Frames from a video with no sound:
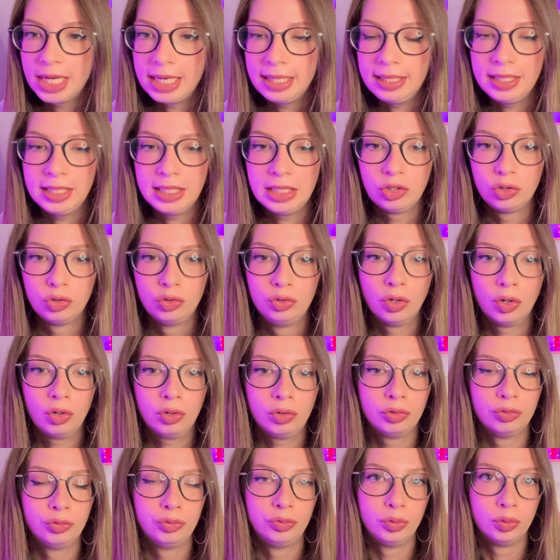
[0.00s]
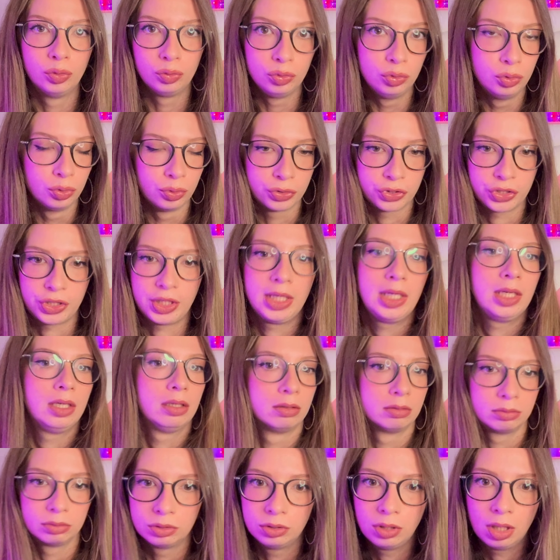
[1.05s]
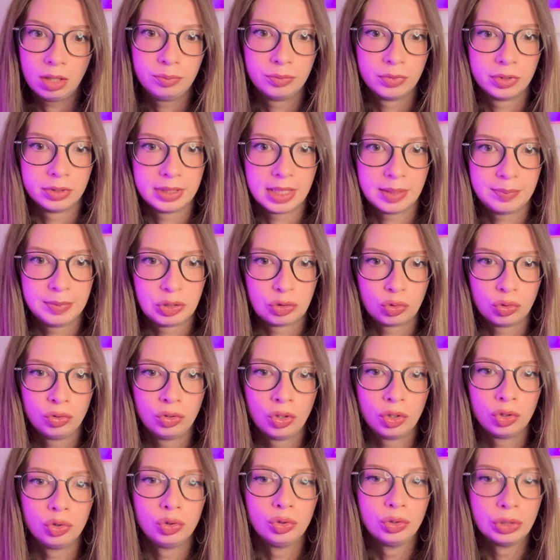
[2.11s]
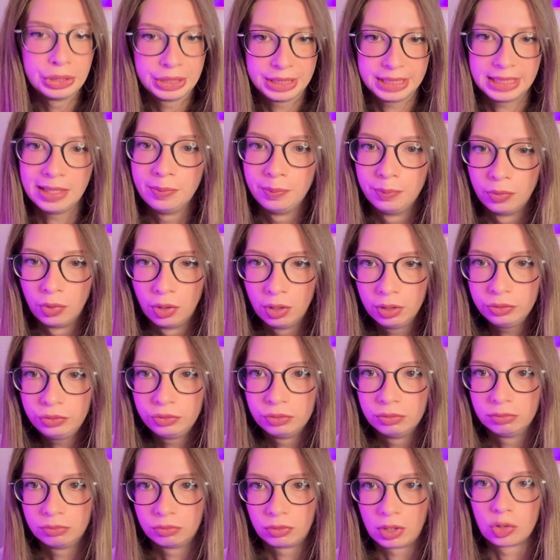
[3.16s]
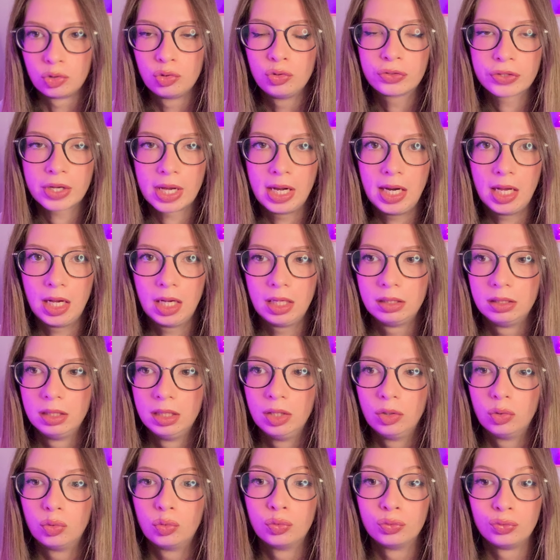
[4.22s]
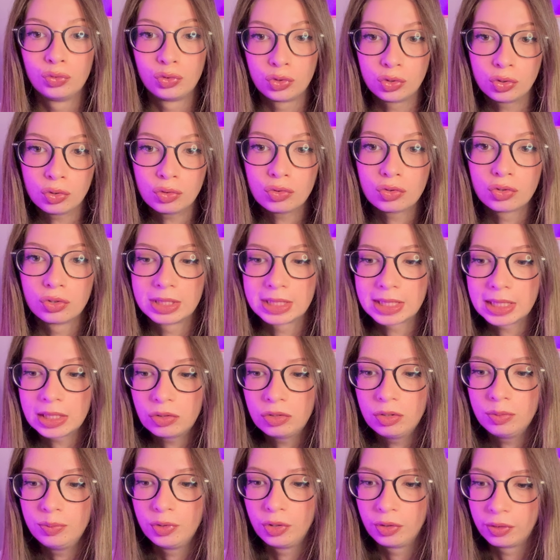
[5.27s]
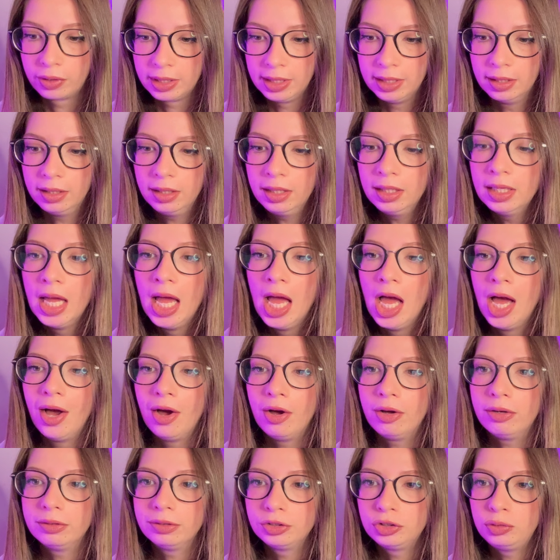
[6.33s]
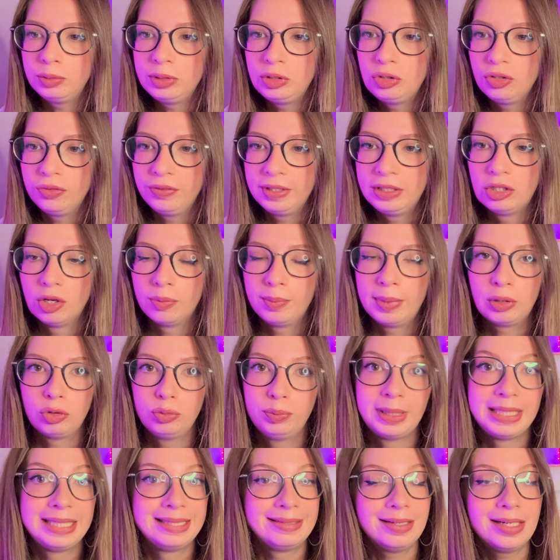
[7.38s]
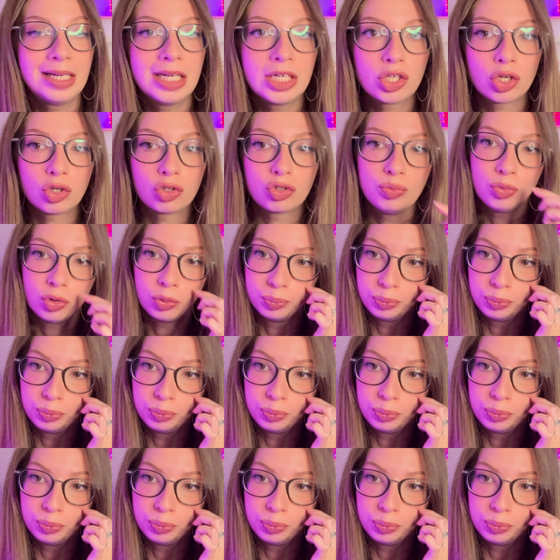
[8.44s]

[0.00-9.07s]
allez dans vos dossiers, comme d'habitude, dossier mode. jusqu'à là, on ne change strictement rien. Ensuite, je vais dans ma rubrique téléchargement